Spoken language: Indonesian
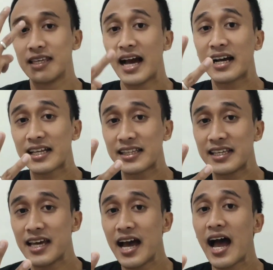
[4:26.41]
Yang
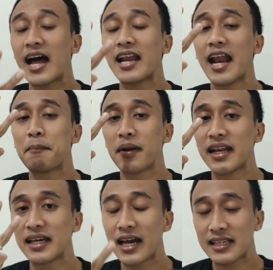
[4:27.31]
ketiga adalah
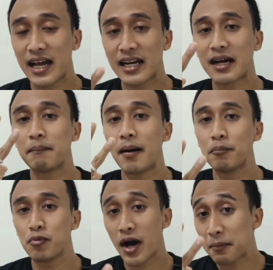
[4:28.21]
meningkatkan
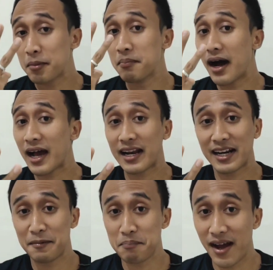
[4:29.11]
kemampuan
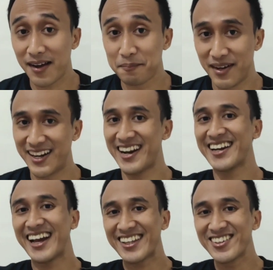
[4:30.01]
membakar lemak.
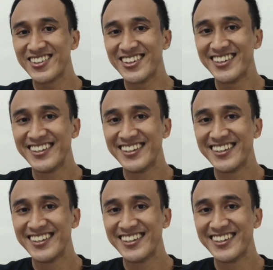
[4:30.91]
Beneran nggak tuh?